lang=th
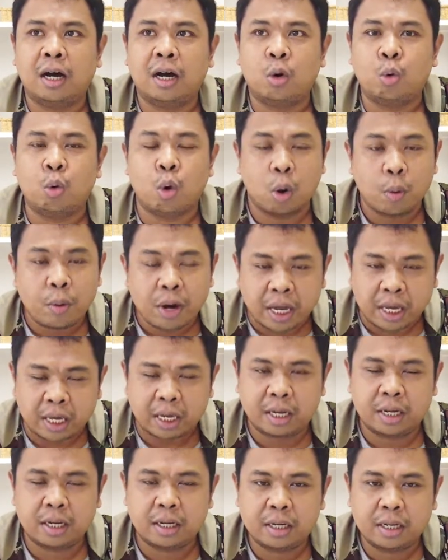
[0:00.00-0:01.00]
หัวเว่ย
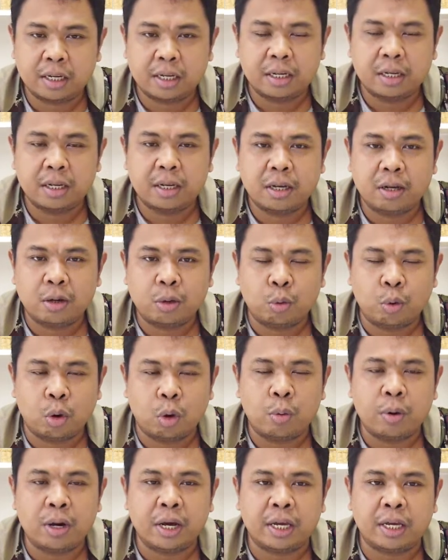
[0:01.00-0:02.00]
หัว
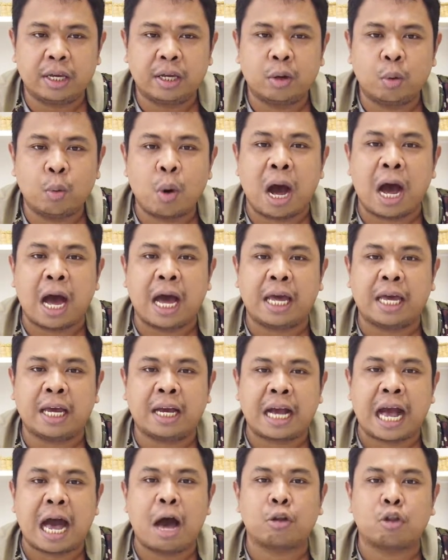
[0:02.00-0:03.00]
เว่ย Y
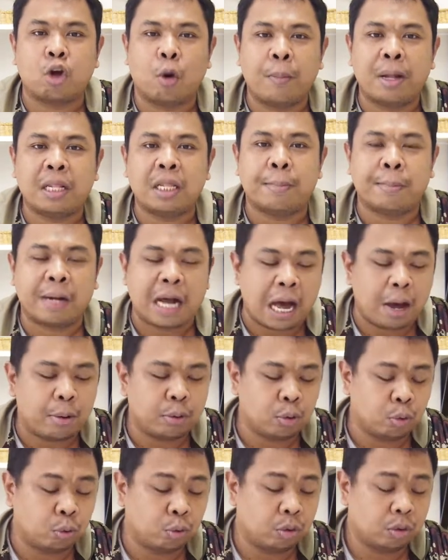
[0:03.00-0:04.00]
9
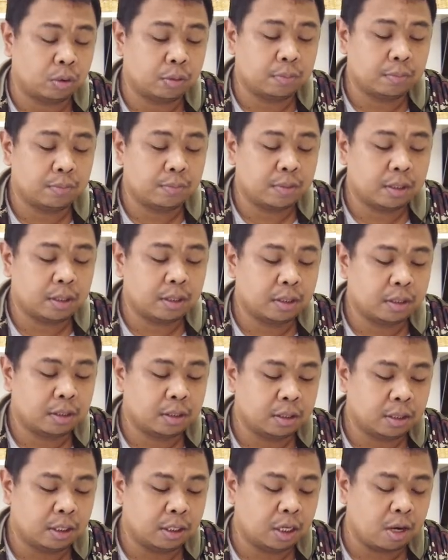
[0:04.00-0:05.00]
2019 อยู่
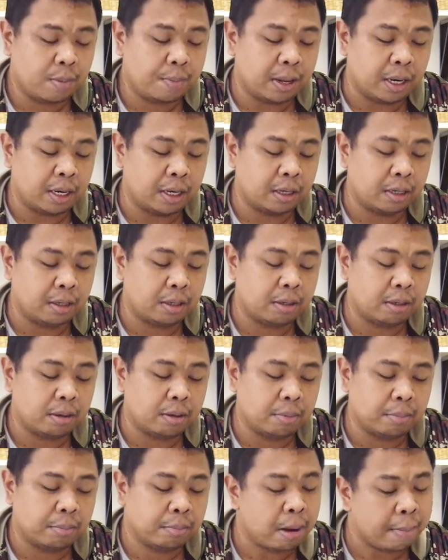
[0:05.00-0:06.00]
ซึ่งก็เป็น
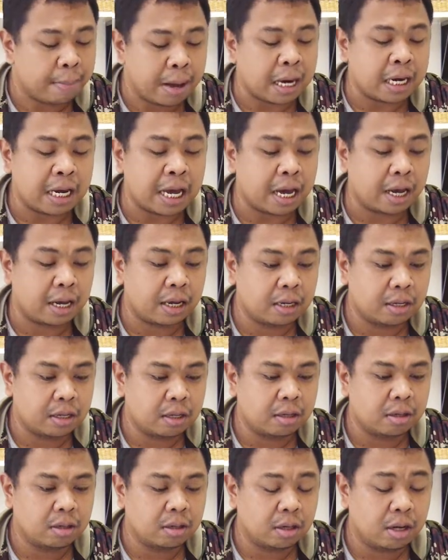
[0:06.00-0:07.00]
ประมาณเนี้ย
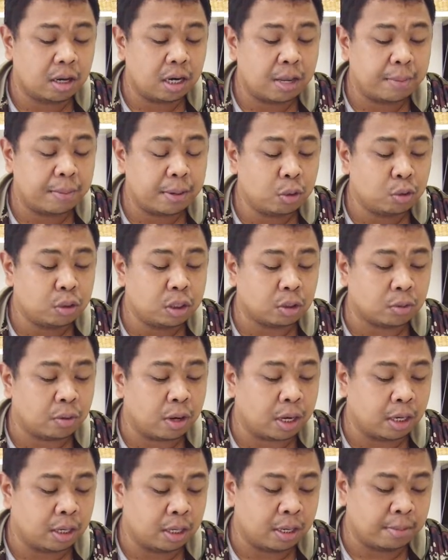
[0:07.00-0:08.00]
ก็เลยไม่รู้สึก
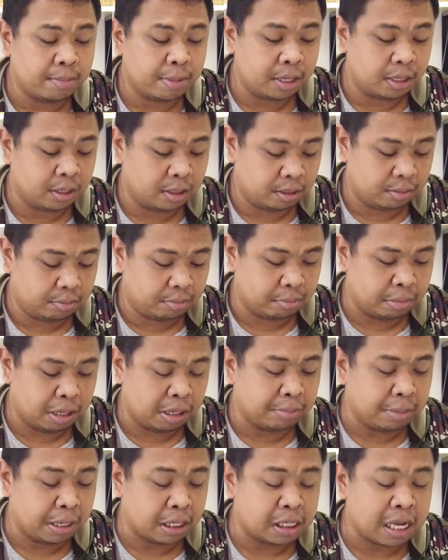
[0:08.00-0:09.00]
ว่าเอ้ยมันมัน
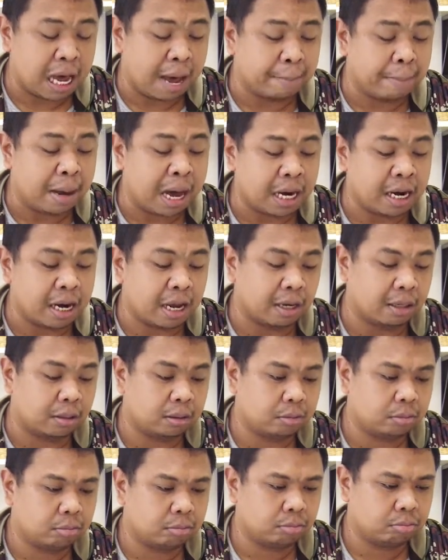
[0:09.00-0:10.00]
มันสามพันอ่ะ
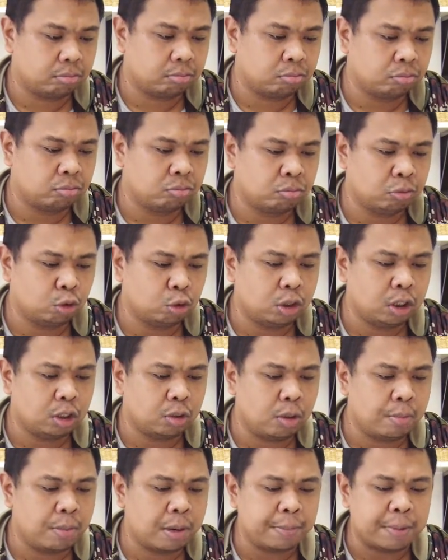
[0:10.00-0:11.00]
รู้สึก
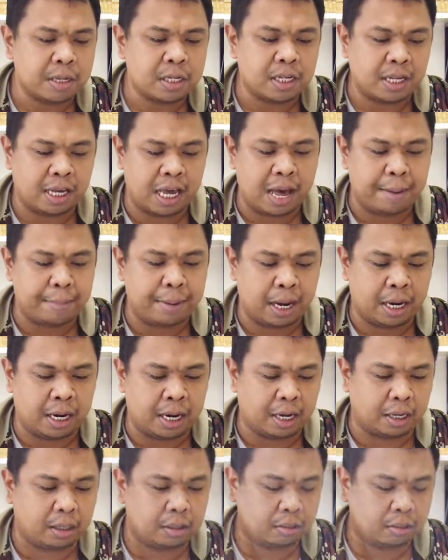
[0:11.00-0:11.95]
ว่ามันเป็นสี่ห้าพันอ่ะ